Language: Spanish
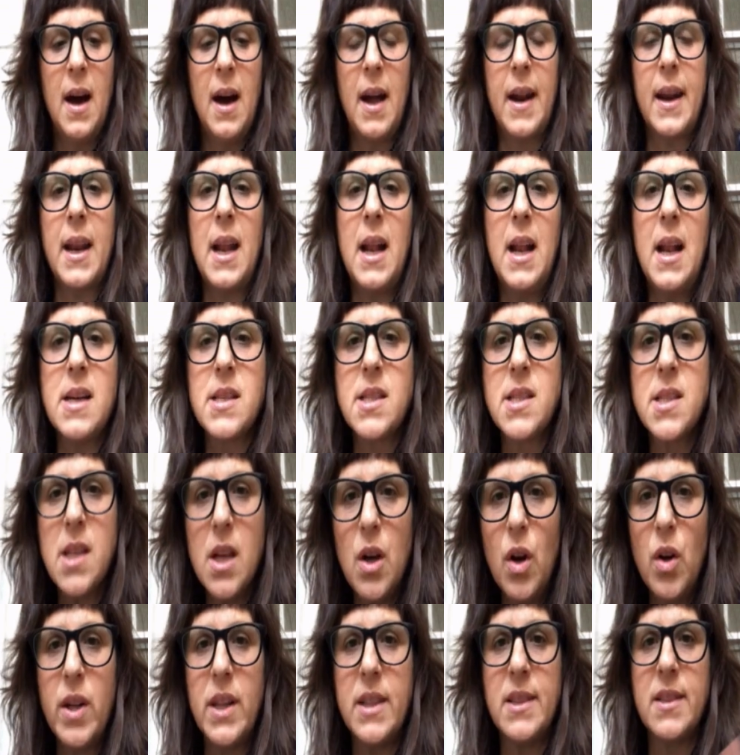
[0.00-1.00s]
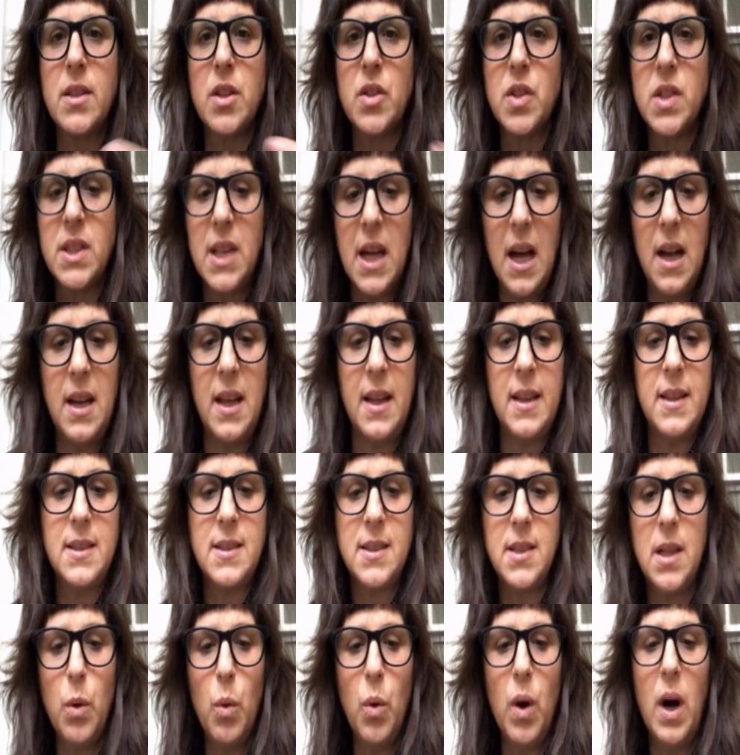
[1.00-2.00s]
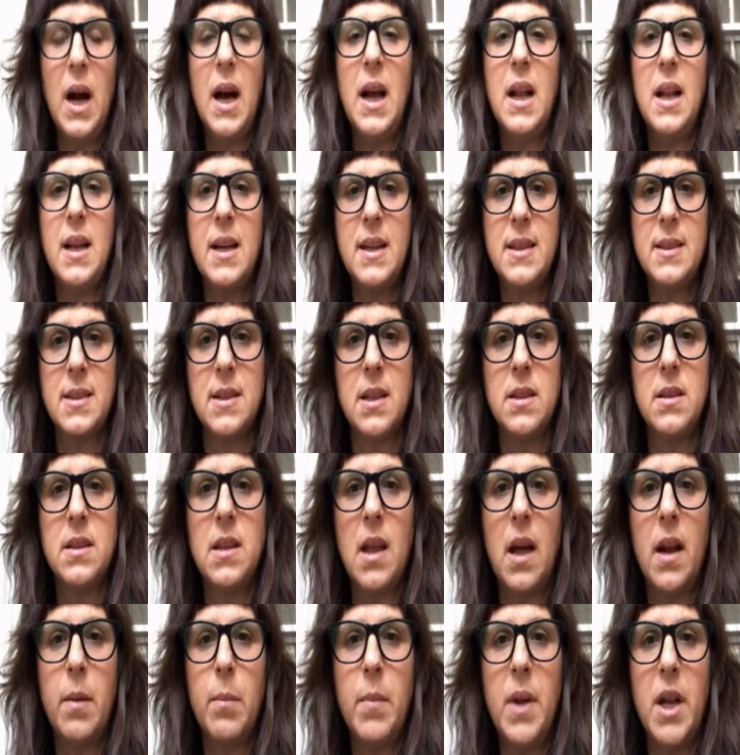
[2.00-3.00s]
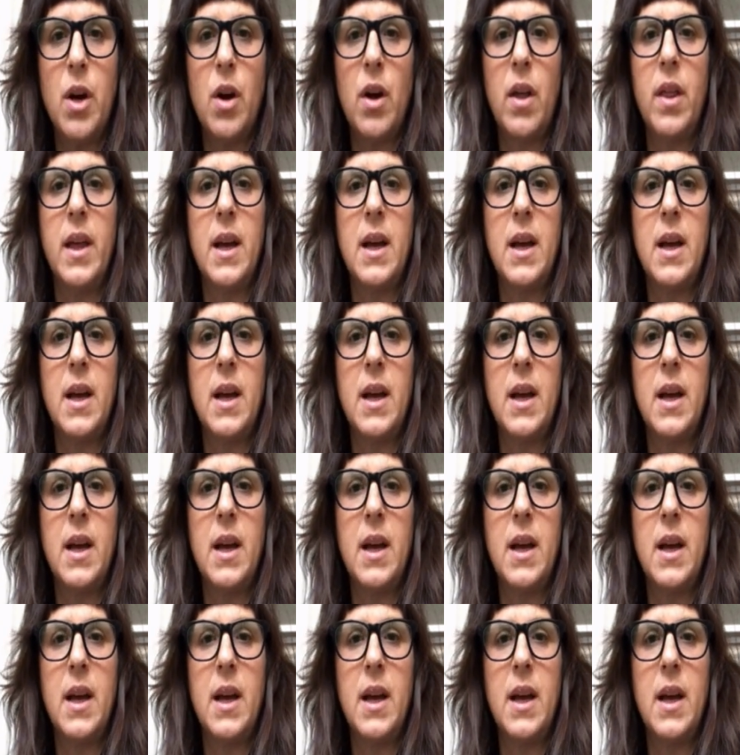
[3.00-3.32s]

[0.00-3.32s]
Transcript: relaciones sociales desiguales en términos